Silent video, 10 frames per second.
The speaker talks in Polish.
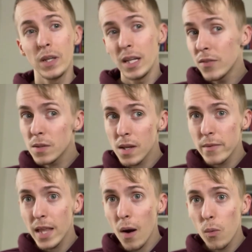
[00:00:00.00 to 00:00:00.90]
ile w tym
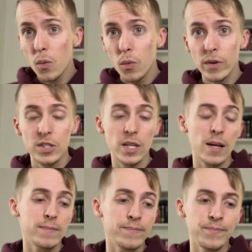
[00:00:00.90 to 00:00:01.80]
kryminału,
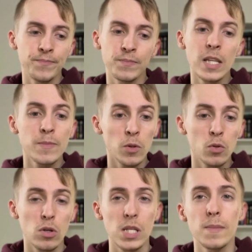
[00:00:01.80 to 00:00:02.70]
wiecie, mm, niezbyt
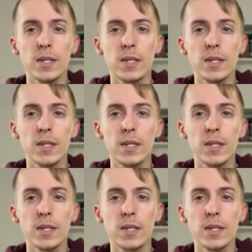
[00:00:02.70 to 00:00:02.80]
dużo,